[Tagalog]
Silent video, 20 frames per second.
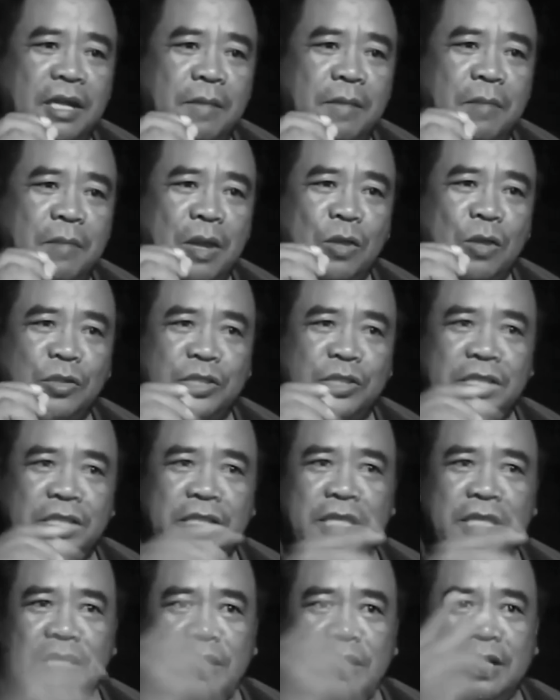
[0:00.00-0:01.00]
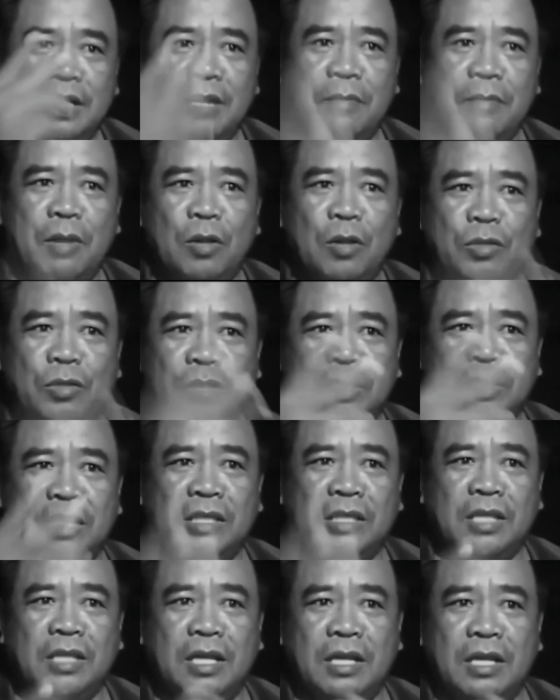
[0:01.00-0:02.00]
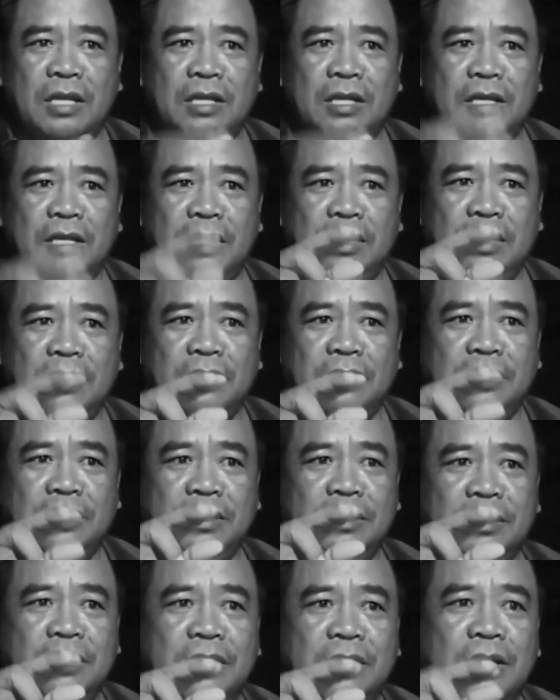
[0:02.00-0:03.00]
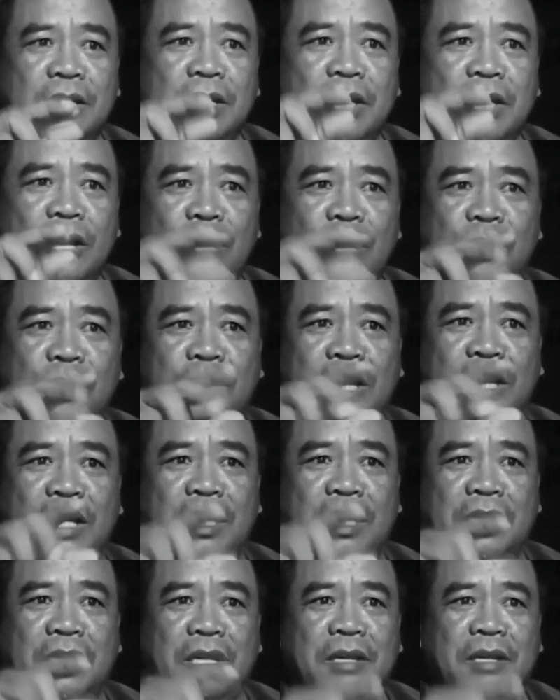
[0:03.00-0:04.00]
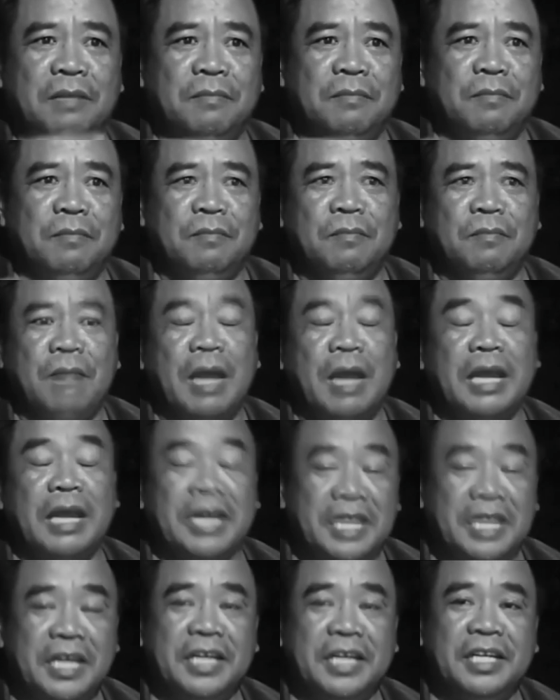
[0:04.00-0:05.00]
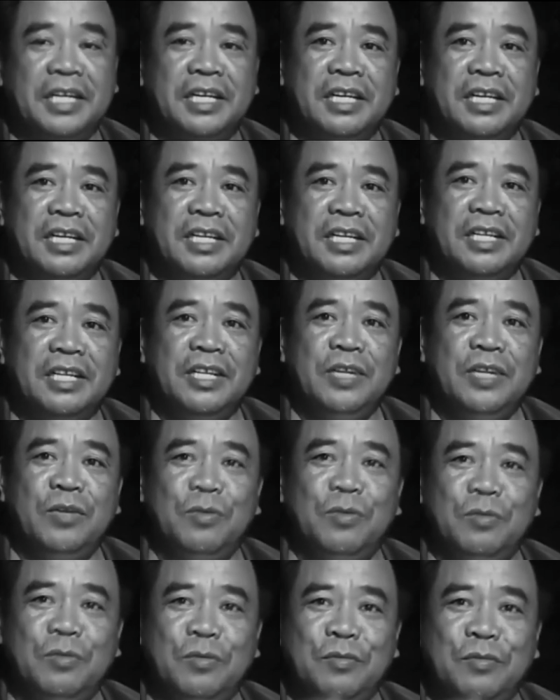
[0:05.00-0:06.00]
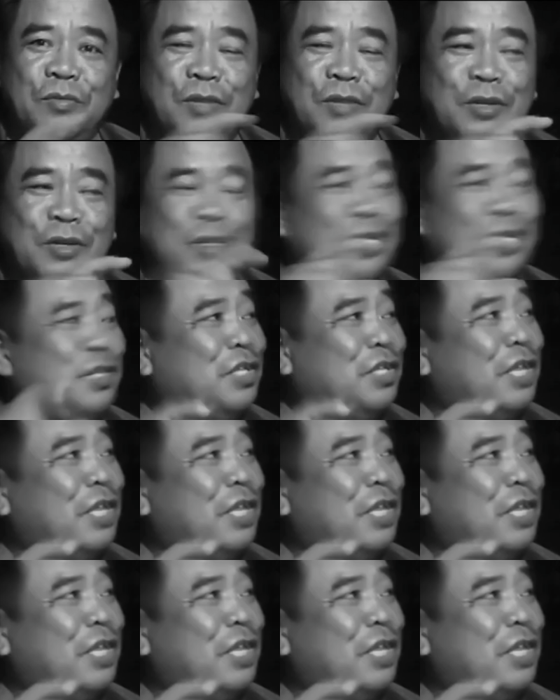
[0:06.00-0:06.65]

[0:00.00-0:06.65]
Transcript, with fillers: nakabalot siya sir, nakabalot siya sa sang ano talaga ng magi. Yung ano